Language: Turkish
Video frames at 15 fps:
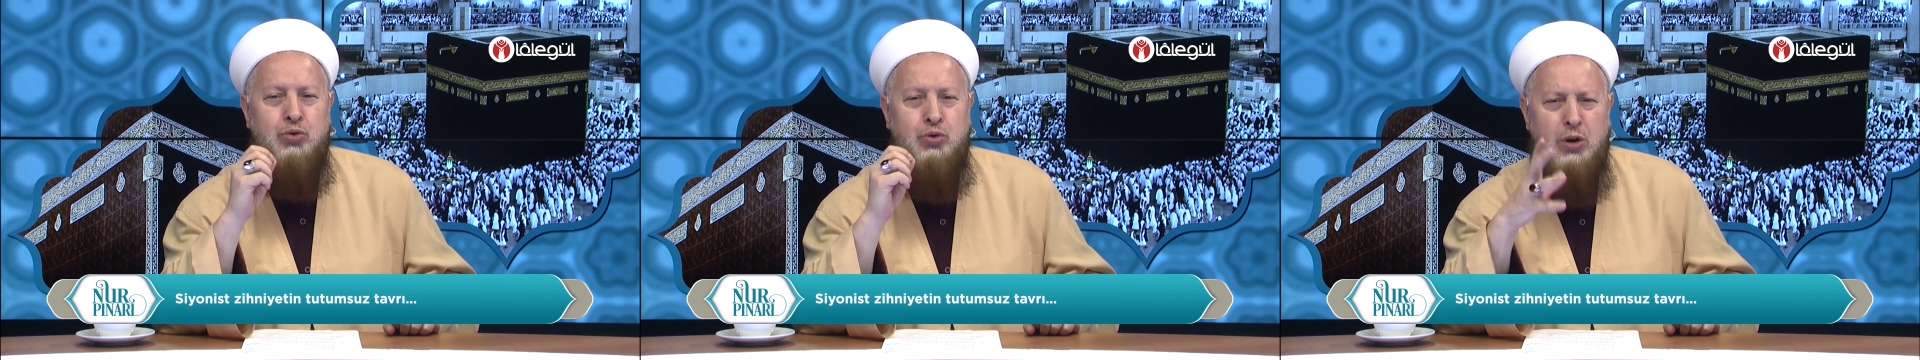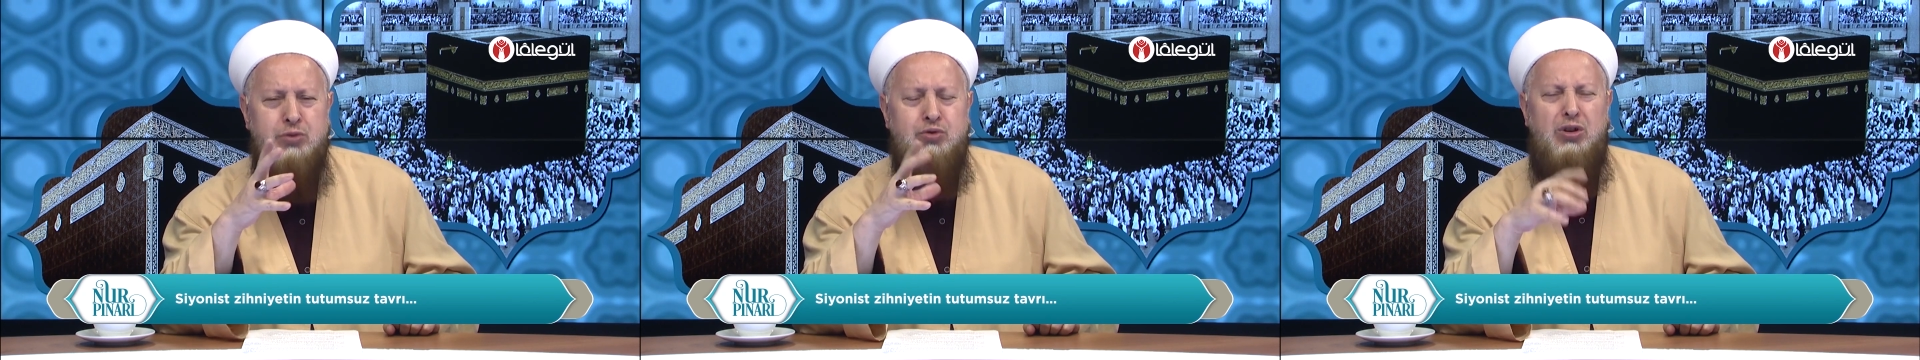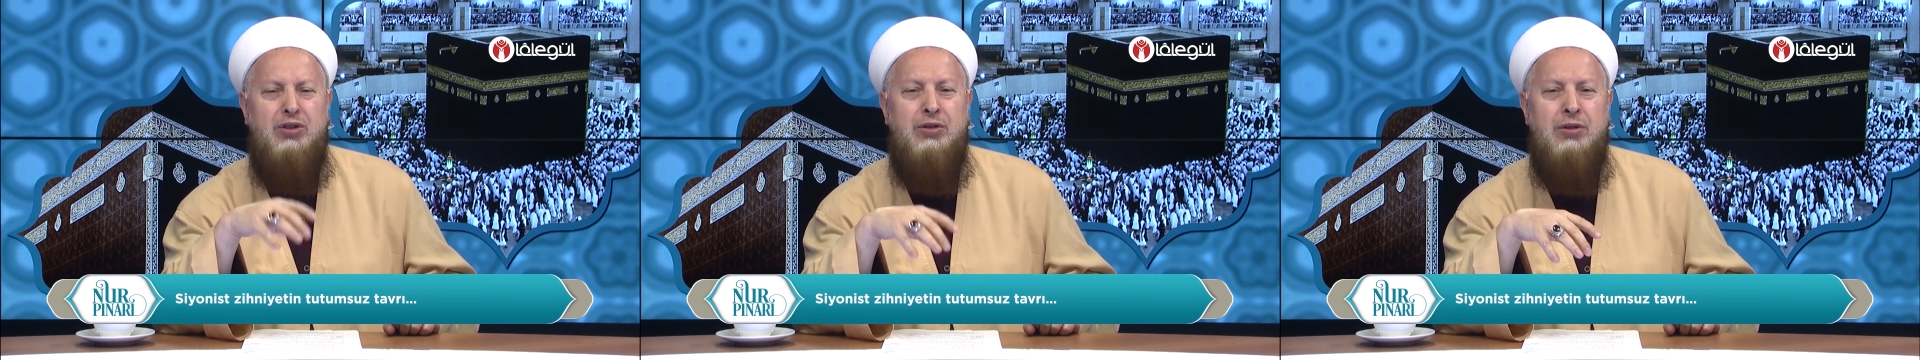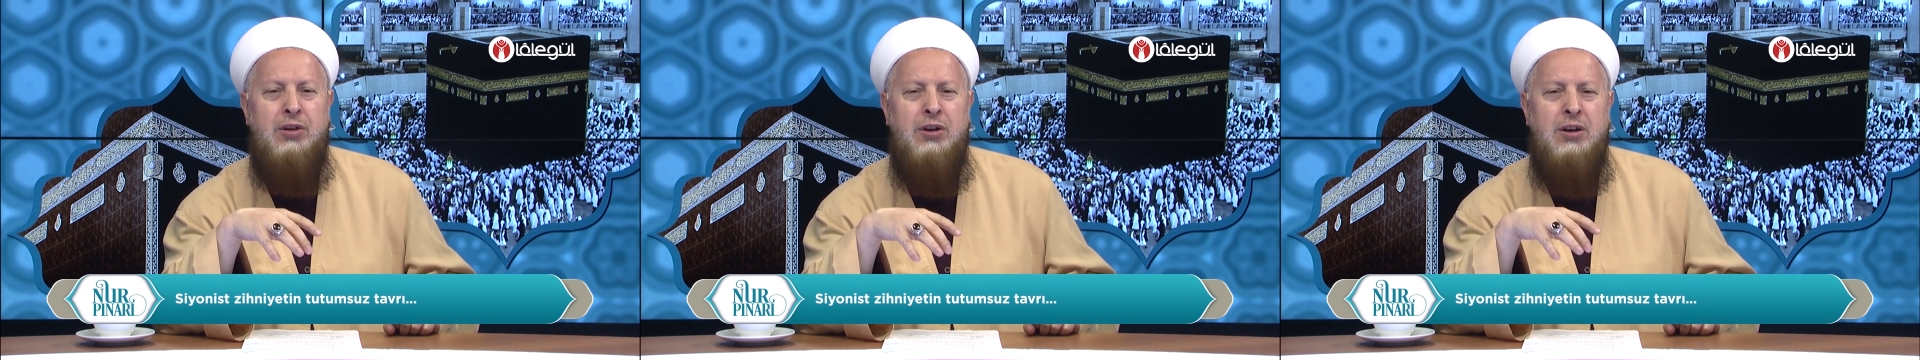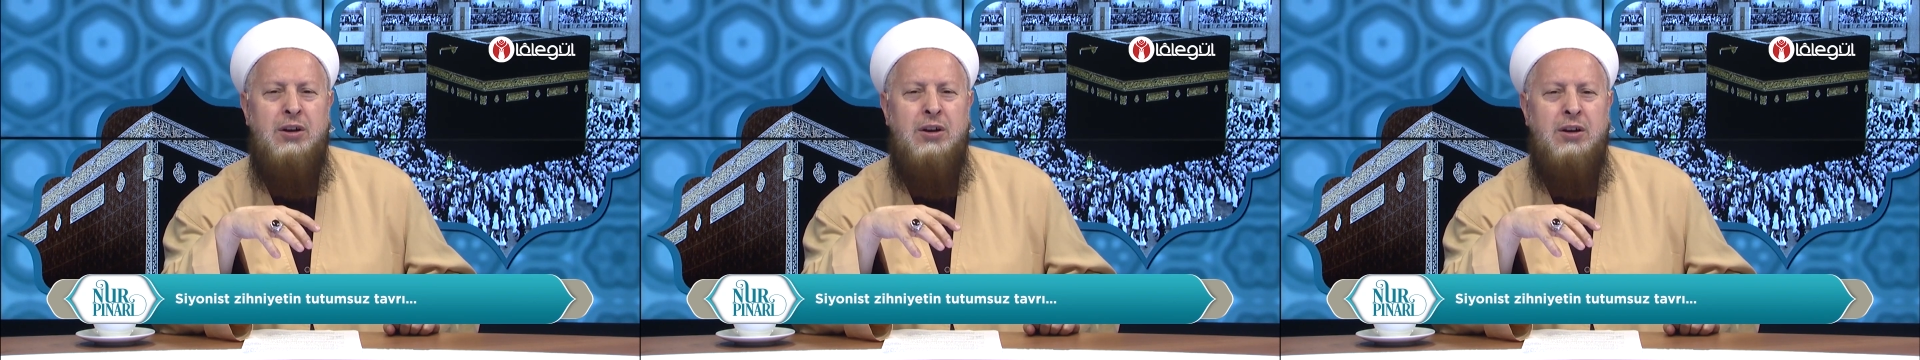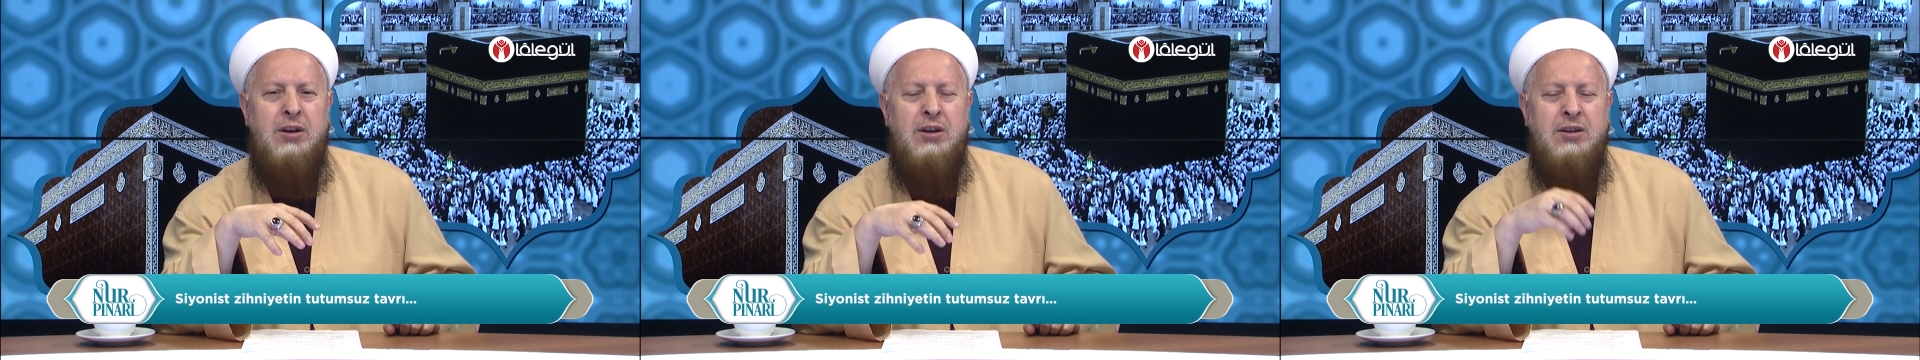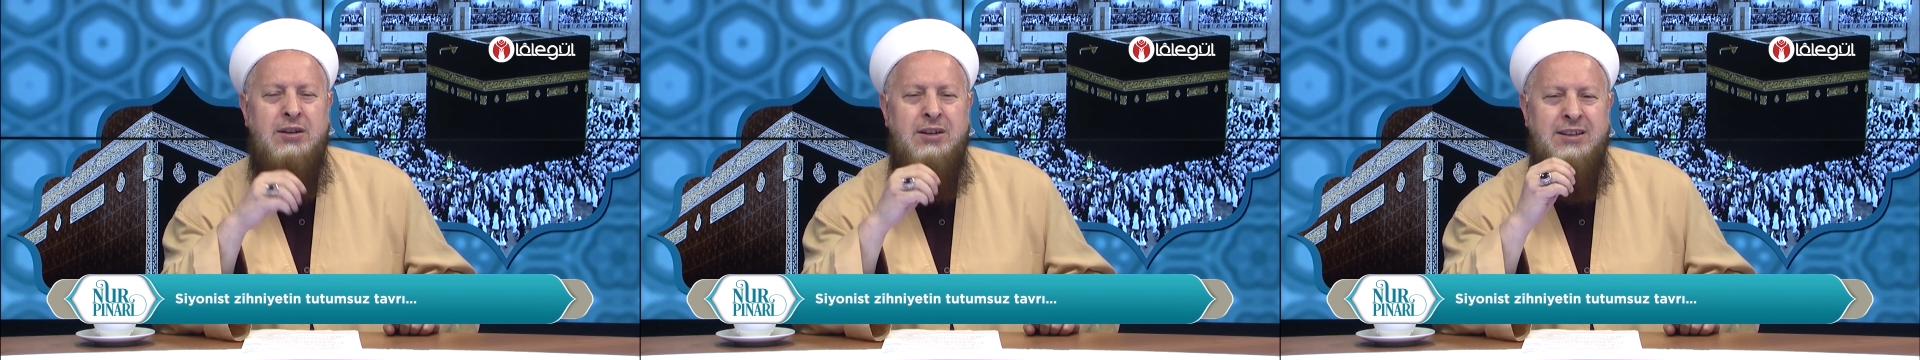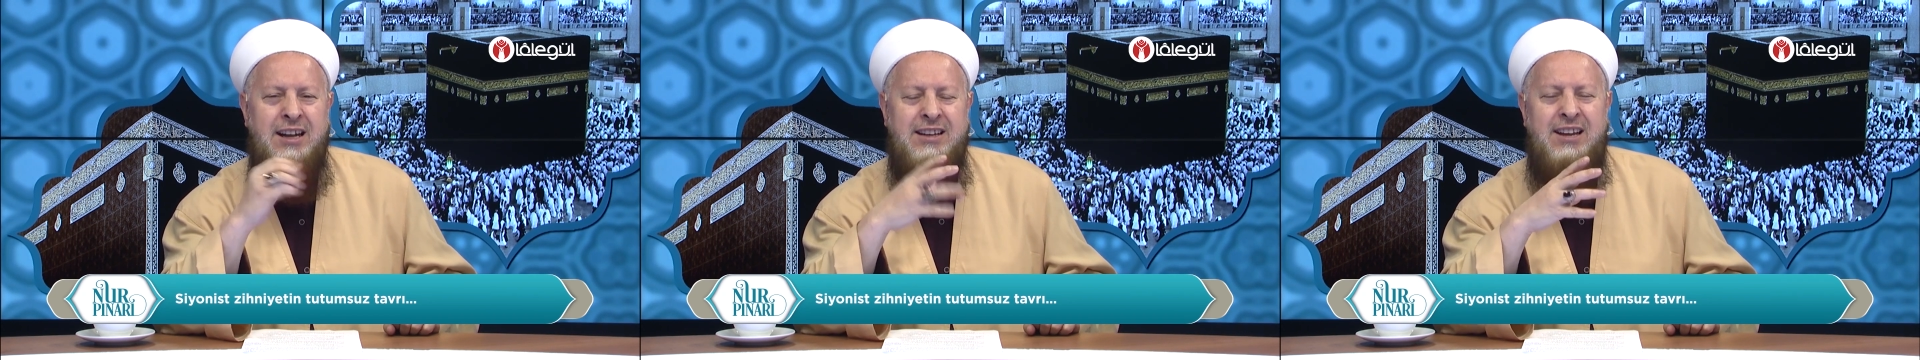diyorsun.
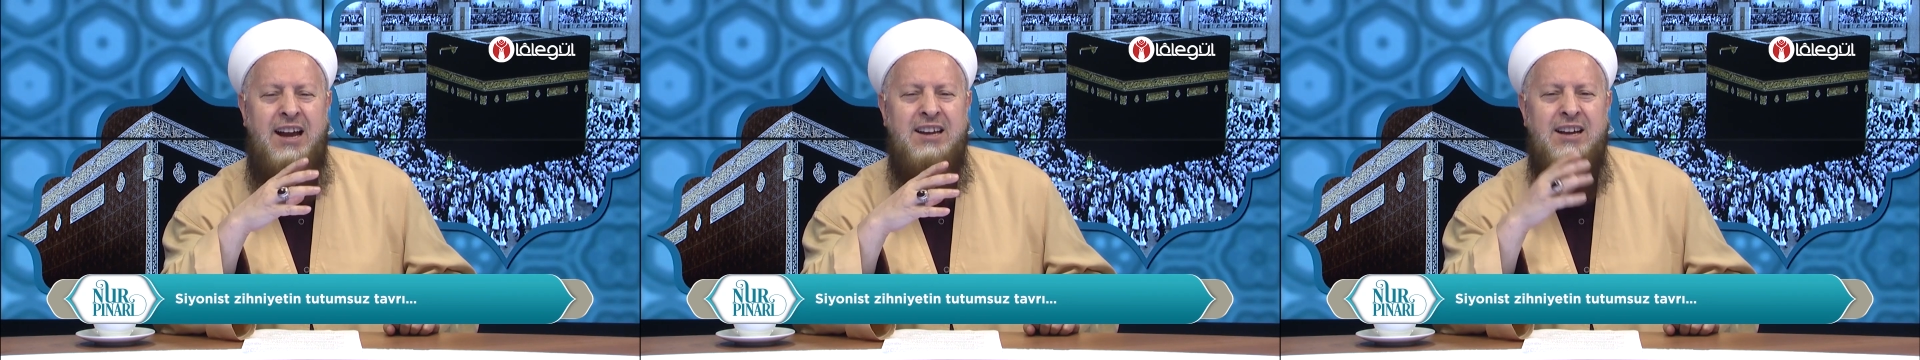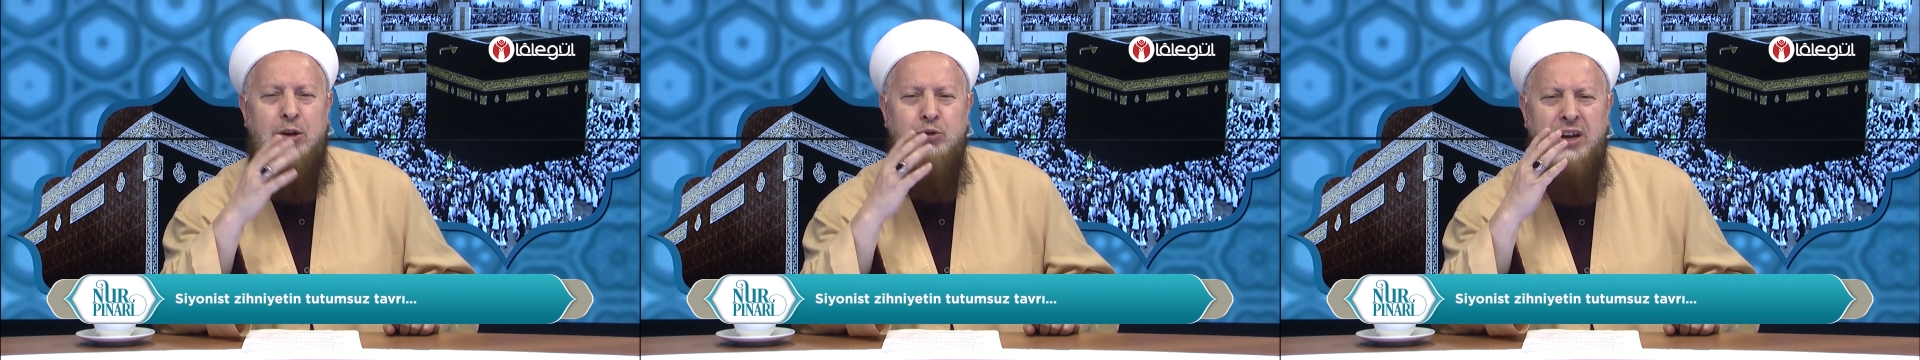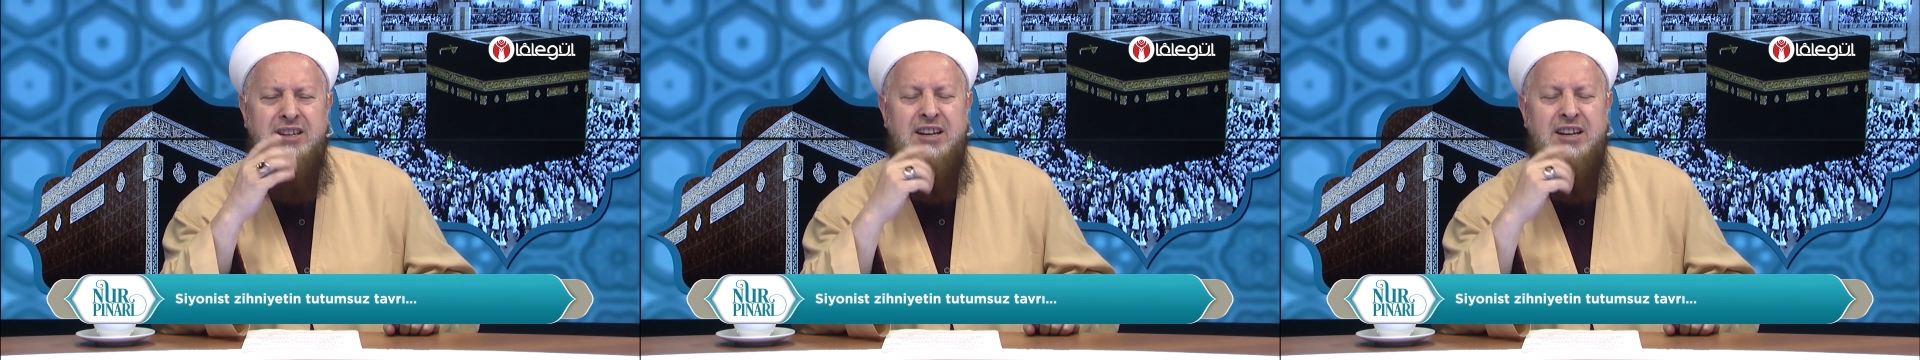Netanyahu'ya